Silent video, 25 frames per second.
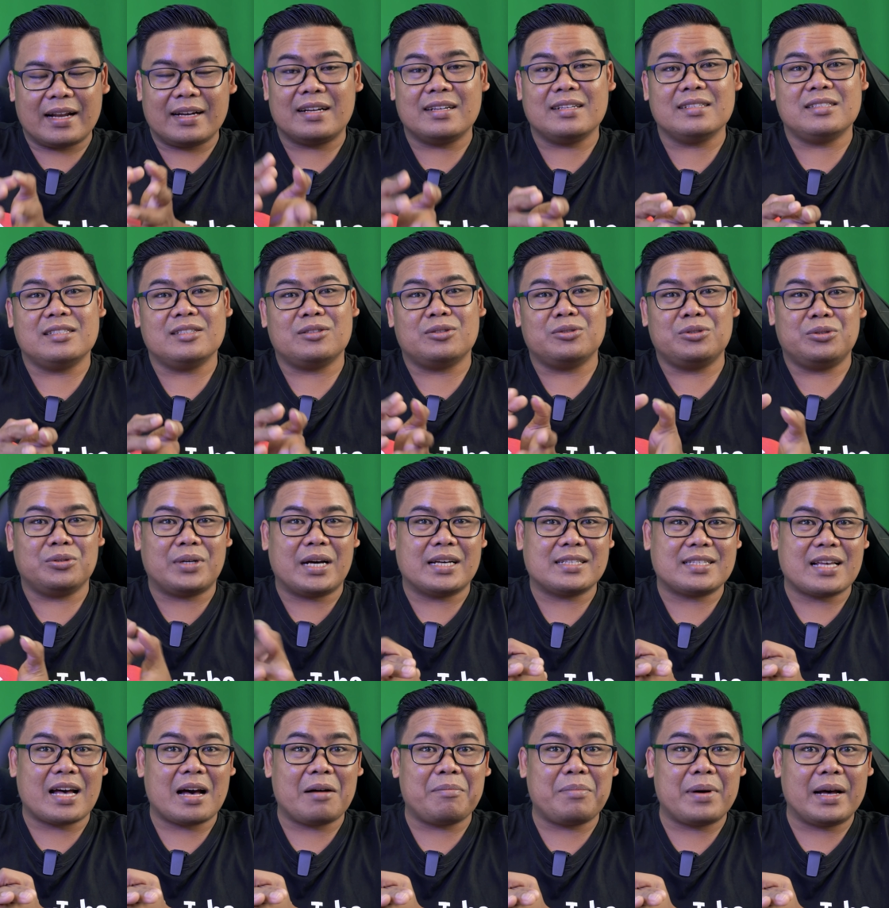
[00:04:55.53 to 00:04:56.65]
Dan di situ juga
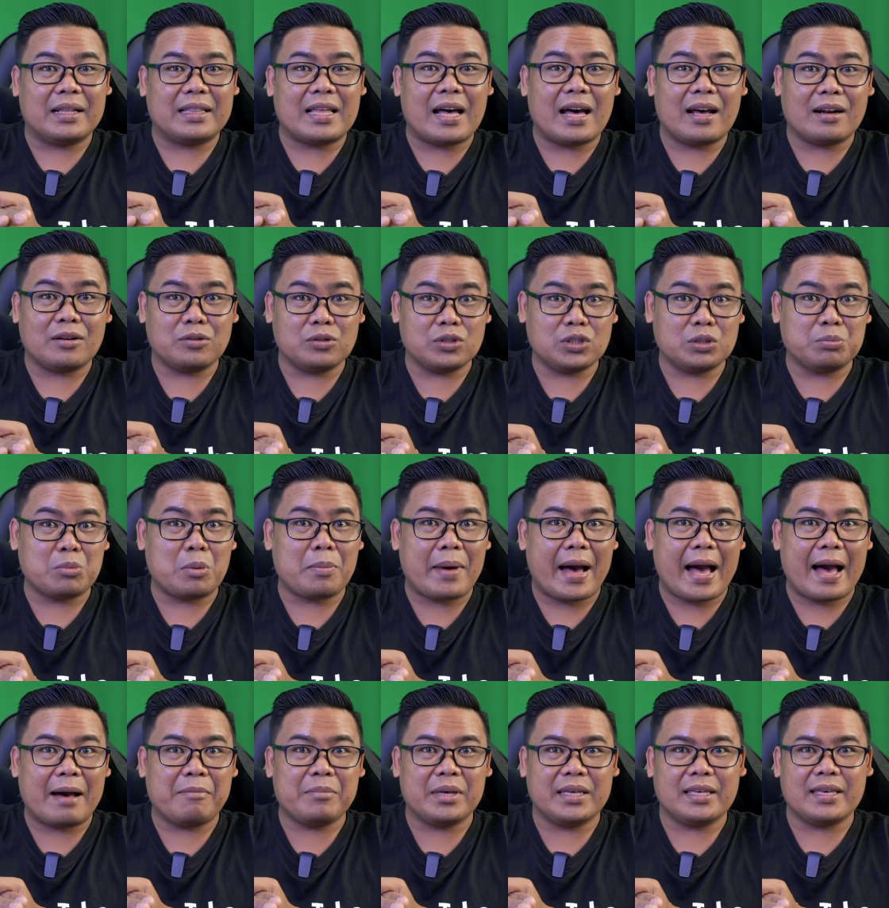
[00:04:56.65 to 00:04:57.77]
sahabat harus
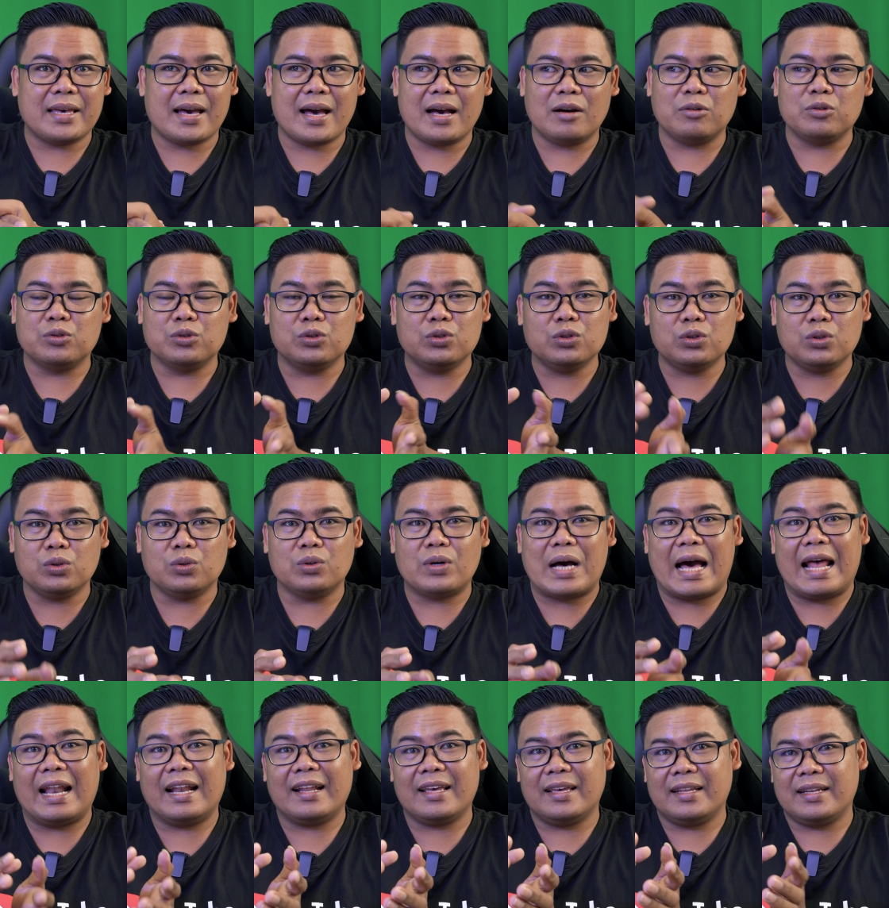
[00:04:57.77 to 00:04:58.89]
memahaminya untuk
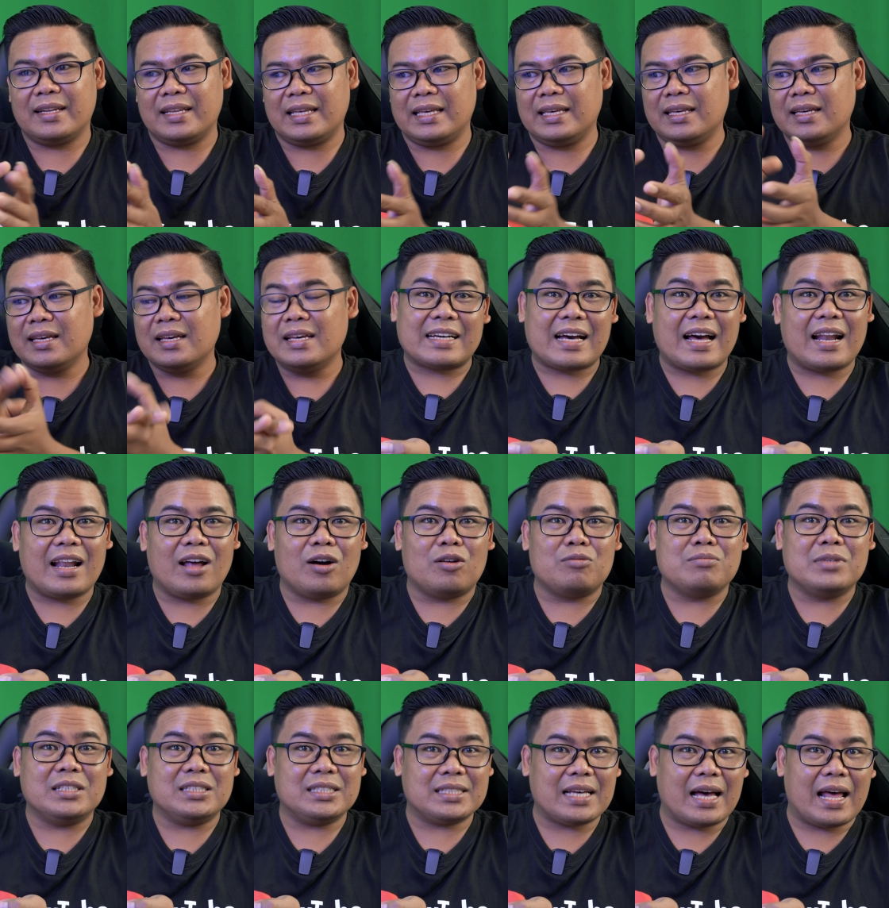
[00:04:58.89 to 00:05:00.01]
hal ini kalau
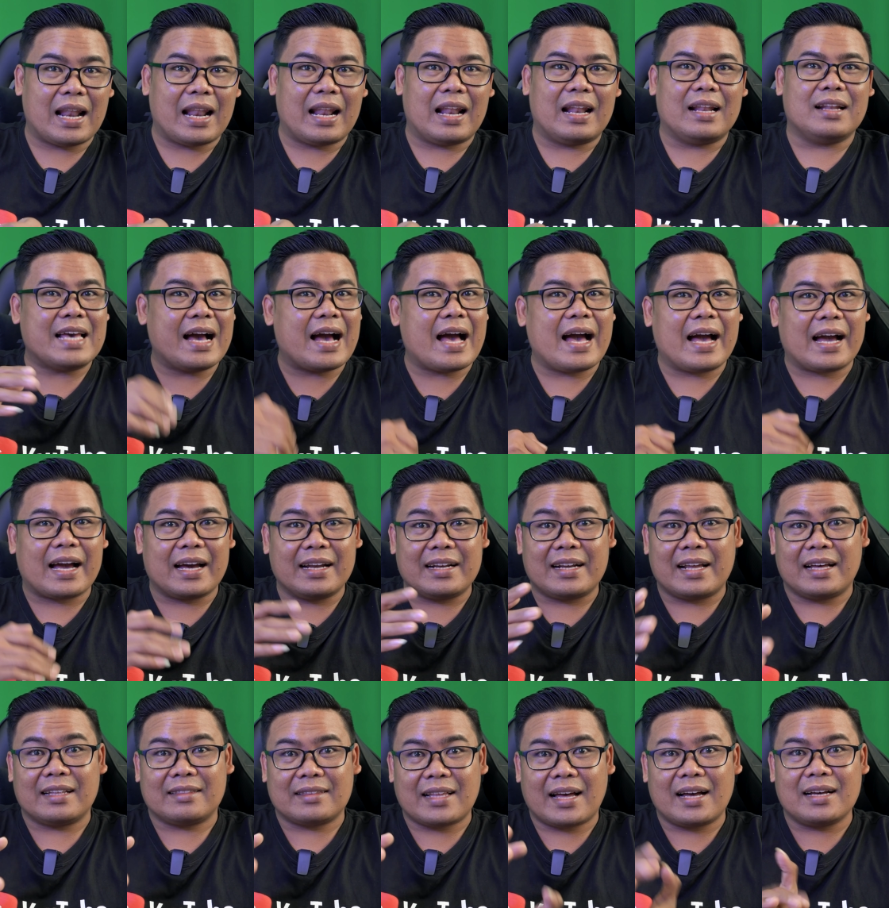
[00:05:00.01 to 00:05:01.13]
misal yang akan
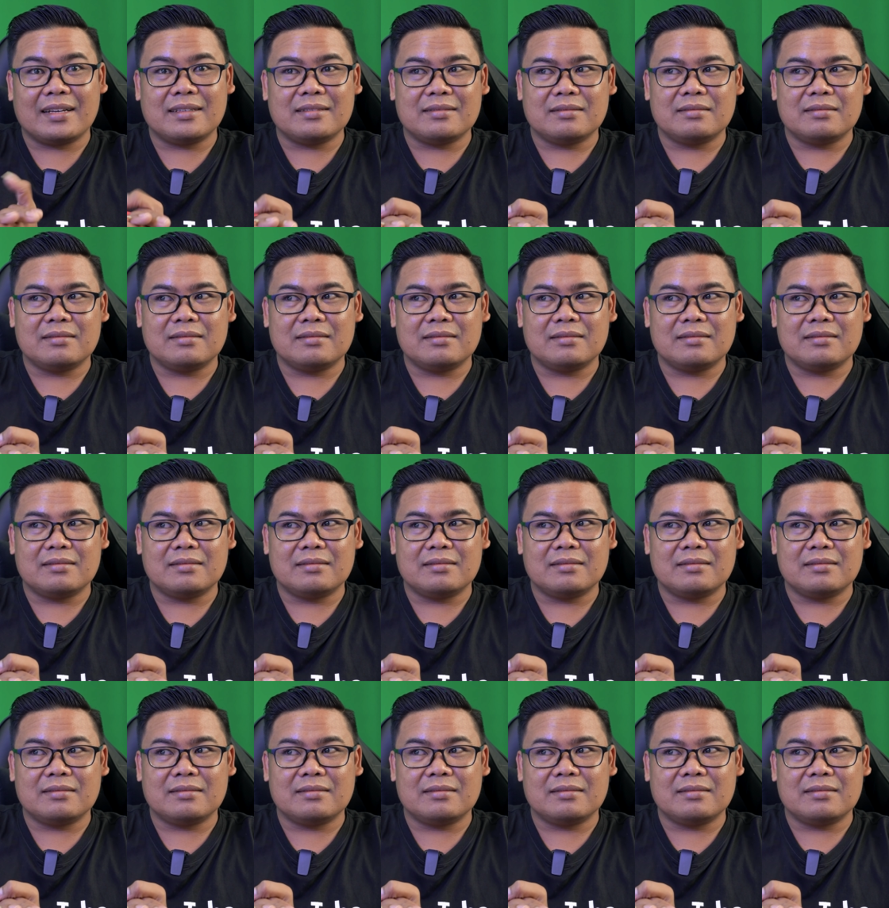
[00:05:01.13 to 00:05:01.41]
datang